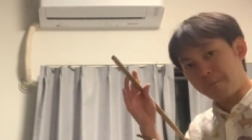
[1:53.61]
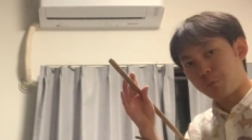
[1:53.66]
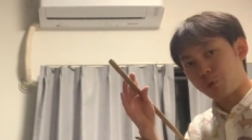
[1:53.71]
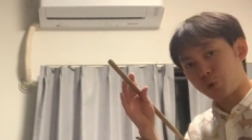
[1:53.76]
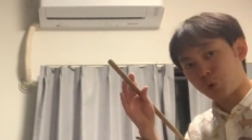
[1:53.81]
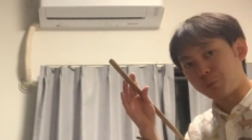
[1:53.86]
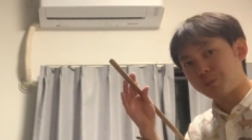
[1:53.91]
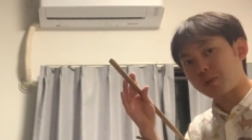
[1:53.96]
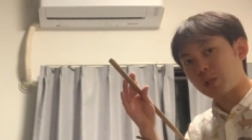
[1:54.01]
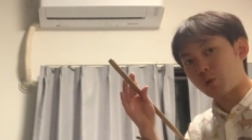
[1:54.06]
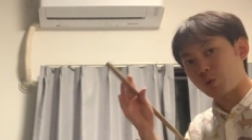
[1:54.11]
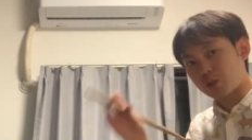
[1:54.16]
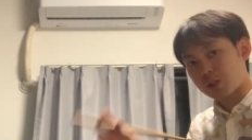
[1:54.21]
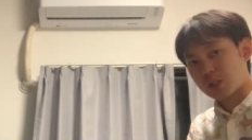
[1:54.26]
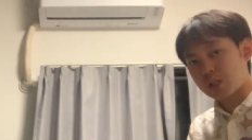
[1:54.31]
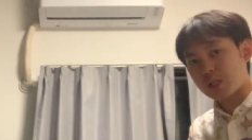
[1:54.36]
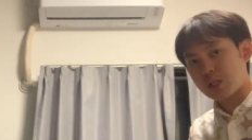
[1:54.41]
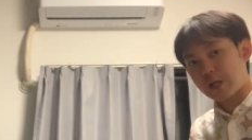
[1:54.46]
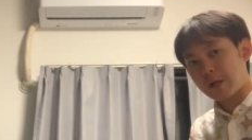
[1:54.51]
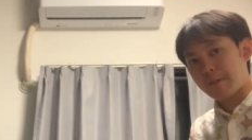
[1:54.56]
戻ってこさ
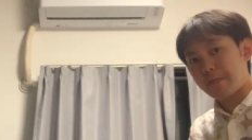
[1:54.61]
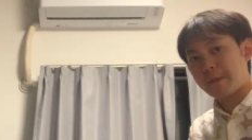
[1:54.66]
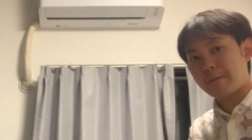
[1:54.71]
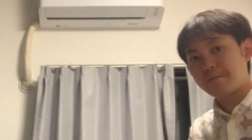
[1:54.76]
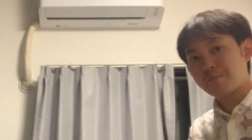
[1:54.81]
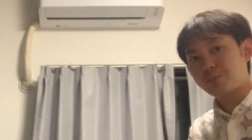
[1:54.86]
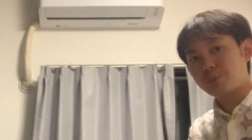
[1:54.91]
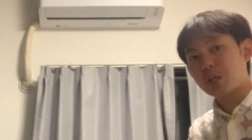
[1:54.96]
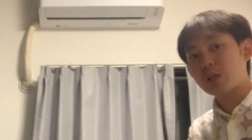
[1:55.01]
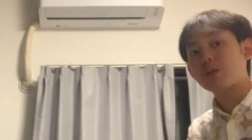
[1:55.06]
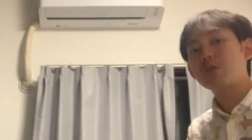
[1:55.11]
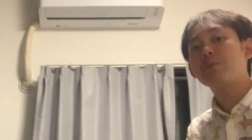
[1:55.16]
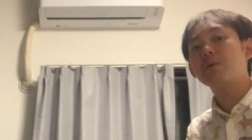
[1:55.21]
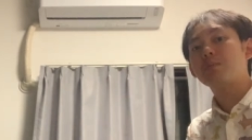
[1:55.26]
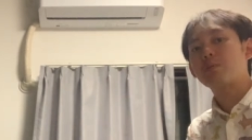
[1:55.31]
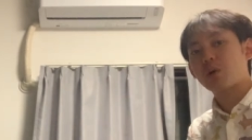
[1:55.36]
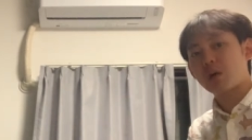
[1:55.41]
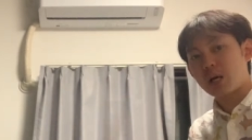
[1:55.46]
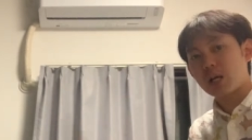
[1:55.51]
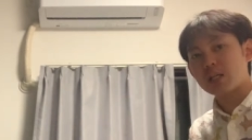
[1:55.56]
せない。手首
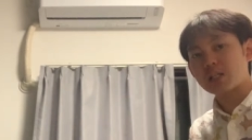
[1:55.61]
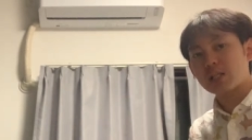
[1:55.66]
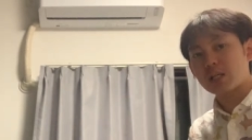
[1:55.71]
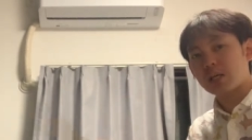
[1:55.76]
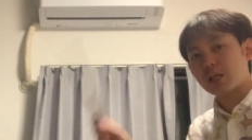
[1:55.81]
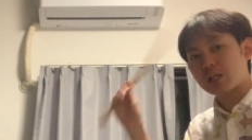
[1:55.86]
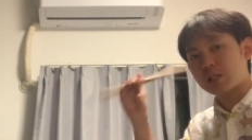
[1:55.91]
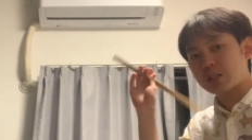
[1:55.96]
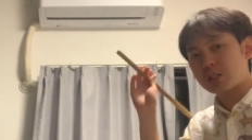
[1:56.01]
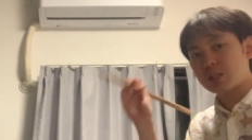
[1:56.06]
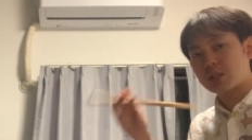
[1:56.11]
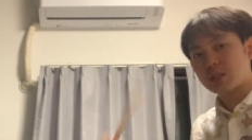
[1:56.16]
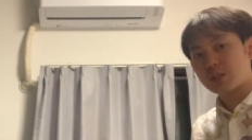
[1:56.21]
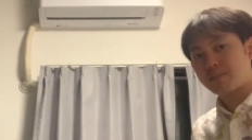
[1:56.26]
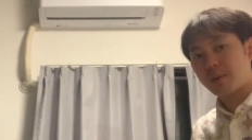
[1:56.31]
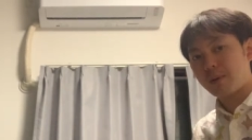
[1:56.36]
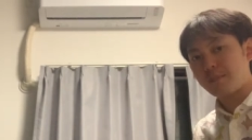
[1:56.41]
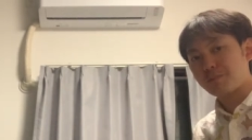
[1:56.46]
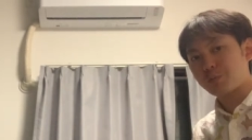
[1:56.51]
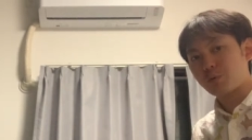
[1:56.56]
も返さない。
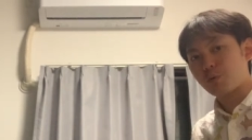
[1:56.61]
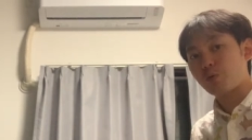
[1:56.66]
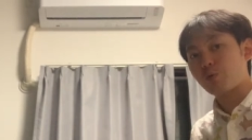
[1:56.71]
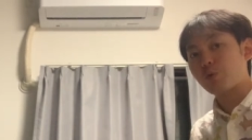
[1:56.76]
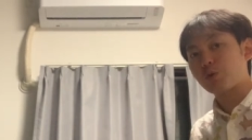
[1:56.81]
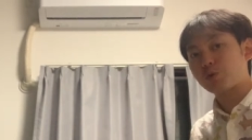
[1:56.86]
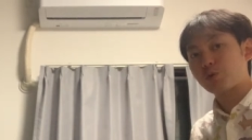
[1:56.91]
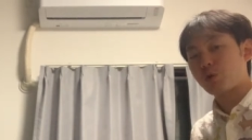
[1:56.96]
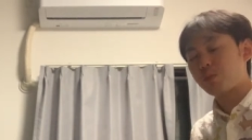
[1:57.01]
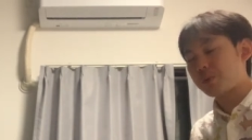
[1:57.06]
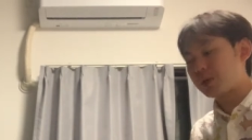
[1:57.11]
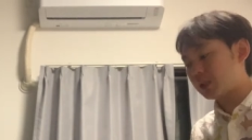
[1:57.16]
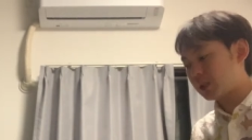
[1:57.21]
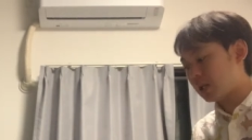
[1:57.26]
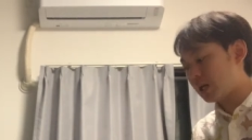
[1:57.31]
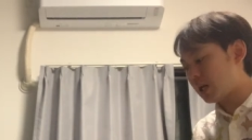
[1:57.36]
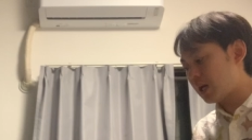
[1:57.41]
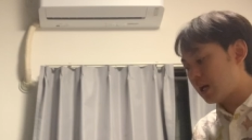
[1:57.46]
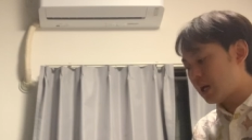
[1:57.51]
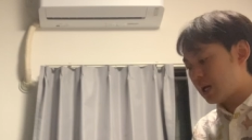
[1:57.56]
スパンとここで止め
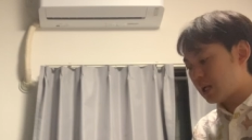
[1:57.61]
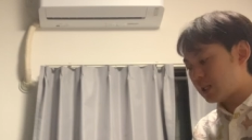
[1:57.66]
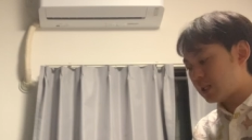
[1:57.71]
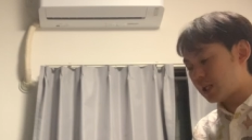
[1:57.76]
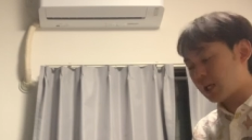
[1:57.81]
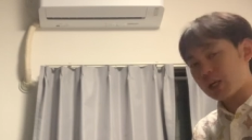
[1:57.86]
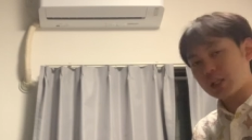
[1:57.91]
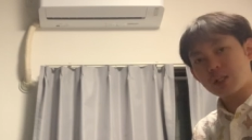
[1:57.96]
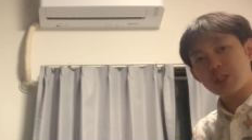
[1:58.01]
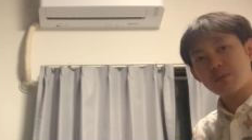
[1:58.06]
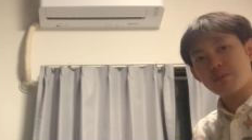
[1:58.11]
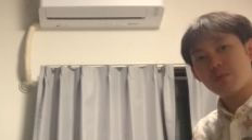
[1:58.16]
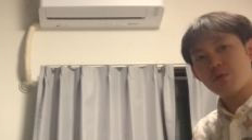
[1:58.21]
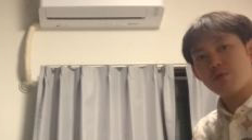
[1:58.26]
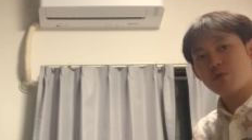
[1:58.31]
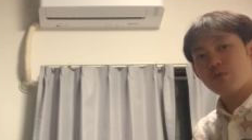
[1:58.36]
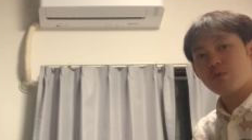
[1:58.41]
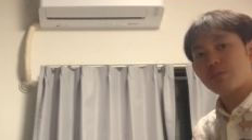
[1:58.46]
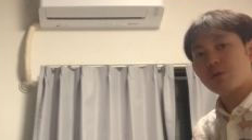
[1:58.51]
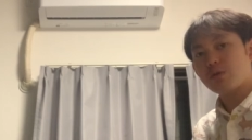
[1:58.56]
て、2発目は
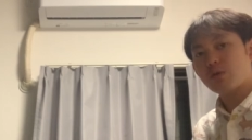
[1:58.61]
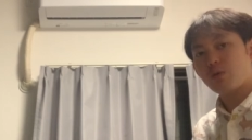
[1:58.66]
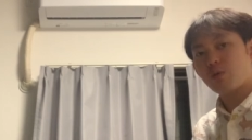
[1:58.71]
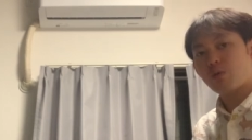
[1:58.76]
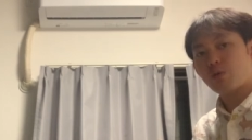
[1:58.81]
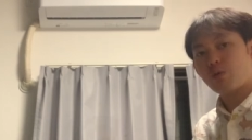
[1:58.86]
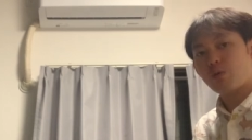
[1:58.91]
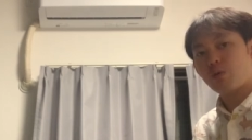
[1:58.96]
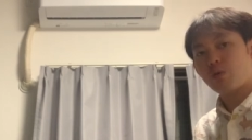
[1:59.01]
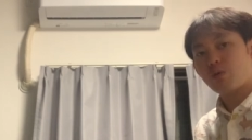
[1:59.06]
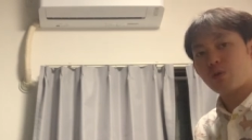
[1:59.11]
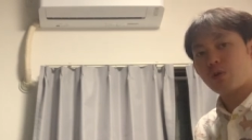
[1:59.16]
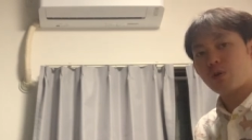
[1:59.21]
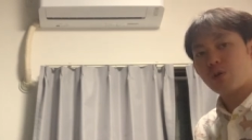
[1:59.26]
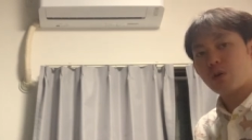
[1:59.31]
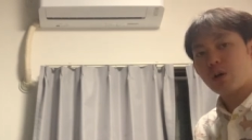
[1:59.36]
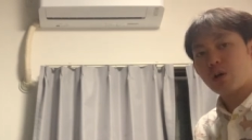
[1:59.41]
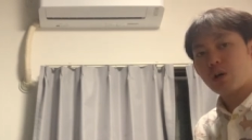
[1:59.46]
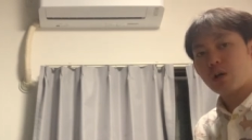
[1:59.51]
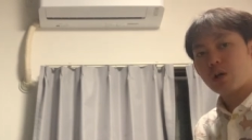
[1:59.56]
指のこの
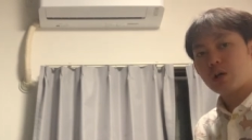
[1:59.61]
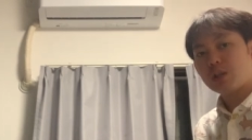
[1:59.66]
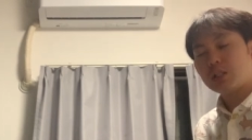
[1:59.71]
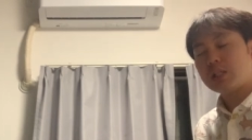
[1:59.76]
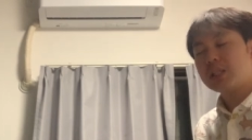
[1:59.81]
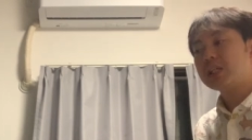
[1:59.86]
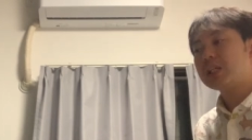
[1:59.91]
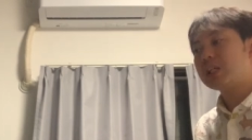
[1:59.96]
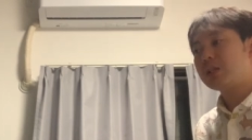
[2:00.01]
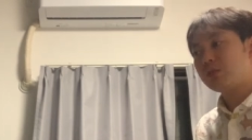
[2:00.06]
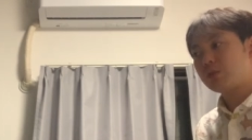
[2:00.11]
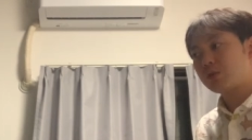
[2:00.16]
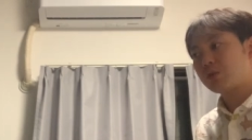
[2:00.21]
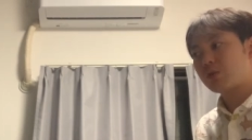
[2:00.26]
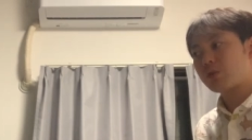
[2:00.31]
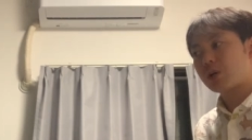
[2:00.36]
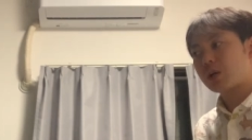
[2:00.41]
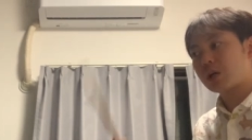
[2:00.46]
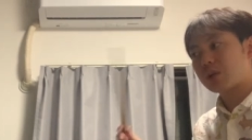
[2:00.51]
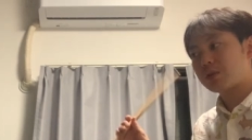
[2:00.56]
握ると
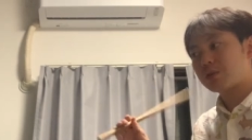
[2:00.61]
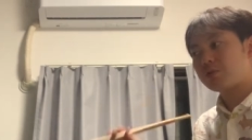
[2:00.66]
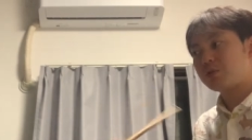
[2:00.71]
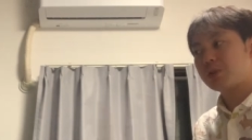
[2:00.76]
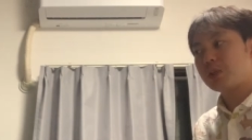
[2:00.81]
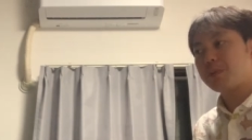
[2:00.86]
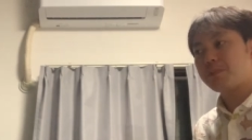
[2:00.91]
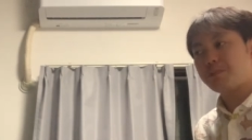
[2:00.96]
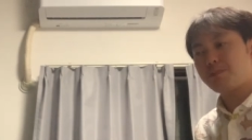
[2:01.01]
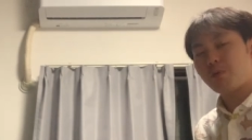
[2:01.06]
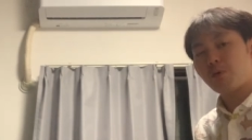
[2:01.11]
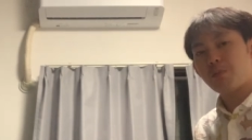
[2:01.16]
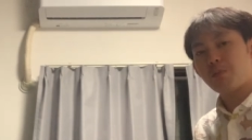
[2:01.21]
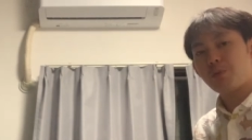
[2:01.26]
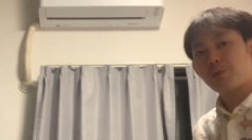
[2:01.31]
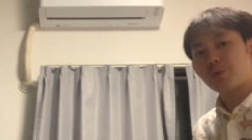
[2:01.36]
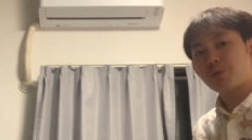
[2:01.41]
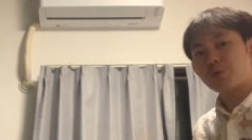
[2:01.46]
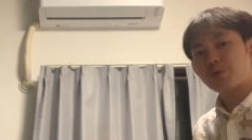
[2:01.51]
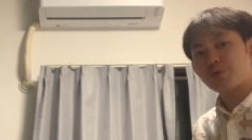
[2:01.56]
いうかグリップを
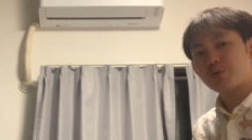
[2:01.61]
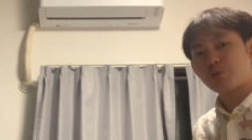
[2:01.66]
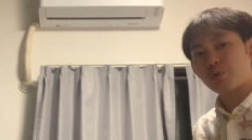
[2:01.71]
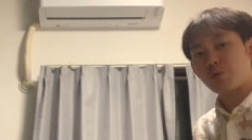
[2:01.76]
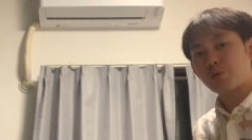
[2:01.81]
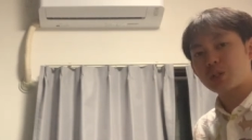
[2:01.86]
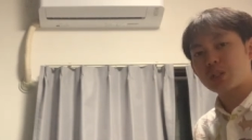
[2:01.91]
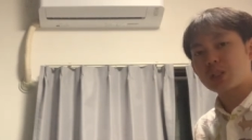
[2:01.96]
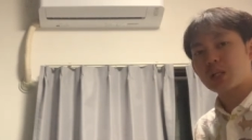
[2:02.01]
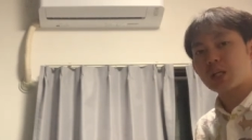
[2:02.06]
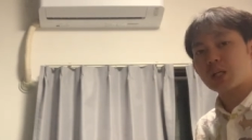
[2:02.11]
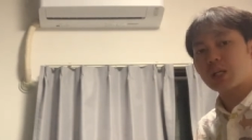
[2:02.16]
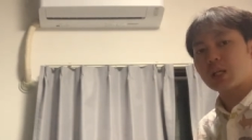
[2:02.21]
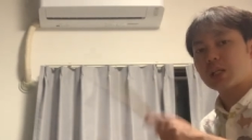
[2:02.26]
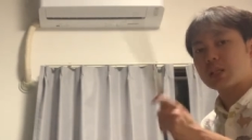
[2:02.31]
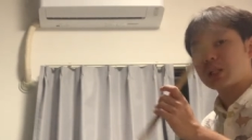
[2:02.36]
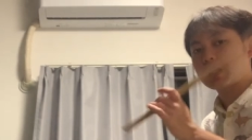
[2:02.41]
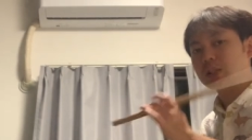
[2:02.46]
戻す動きだけ